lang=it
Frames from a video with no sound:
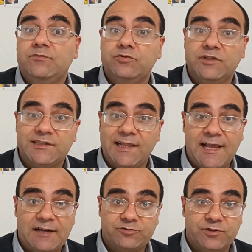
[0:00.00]
più
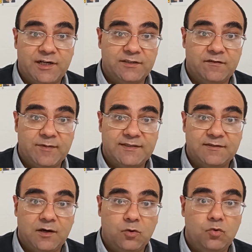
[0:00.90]
dettagliato
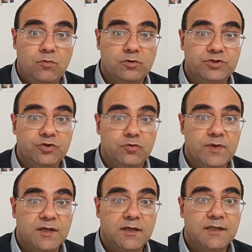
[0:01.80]
relativamente al cubo di Rubik,